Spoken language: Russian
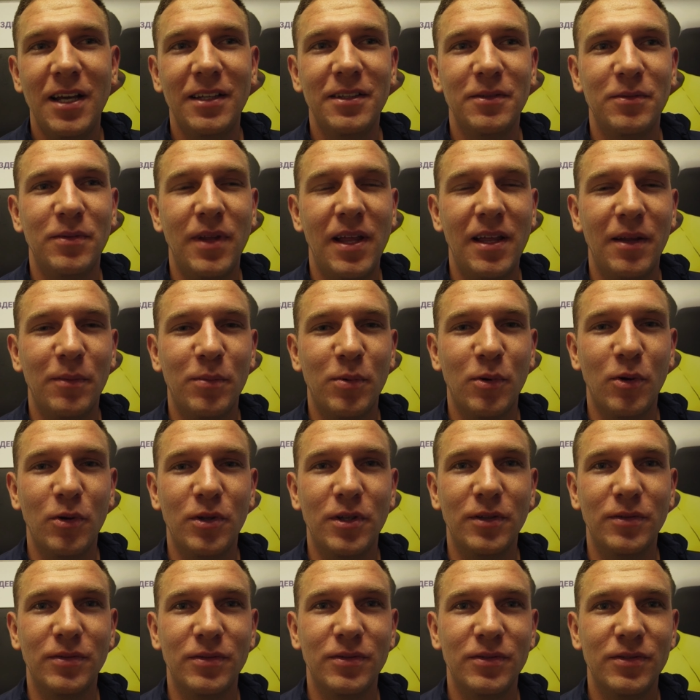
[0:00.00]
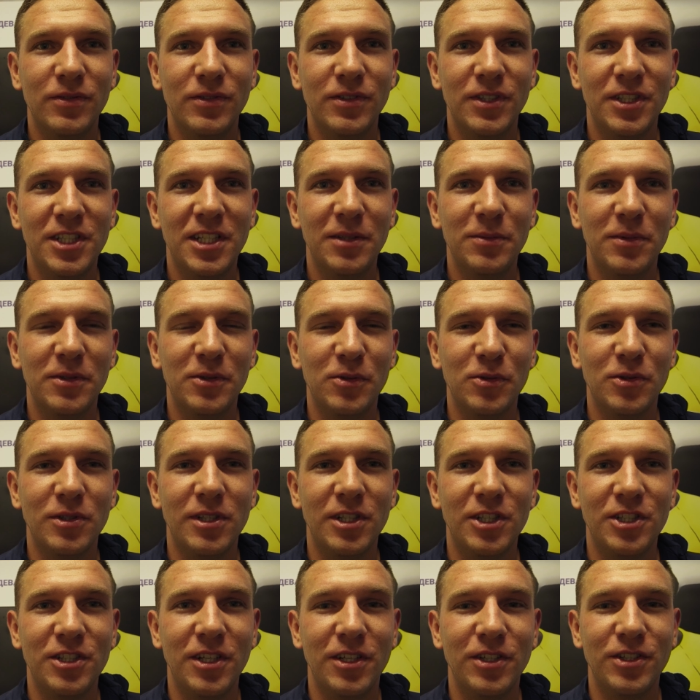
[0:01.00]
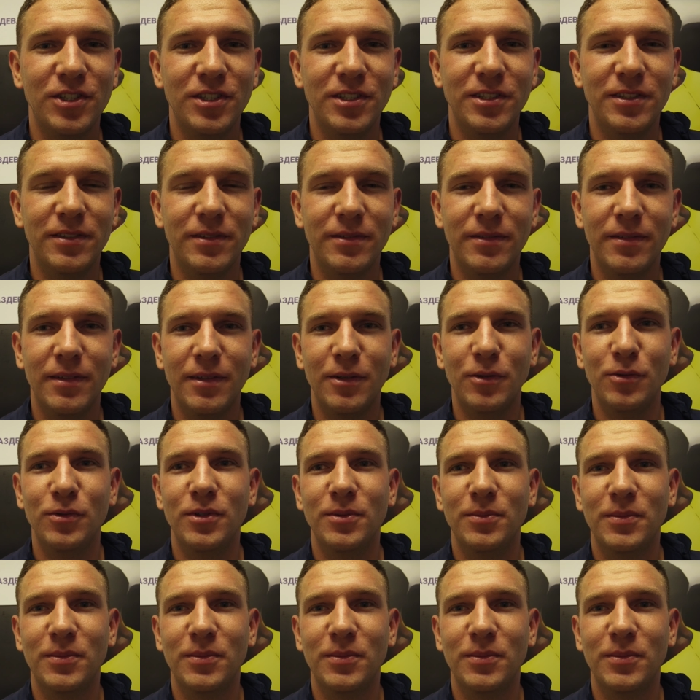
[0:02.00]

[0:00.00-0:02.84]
наверное, против. Зачем это усложнять жизнь людям?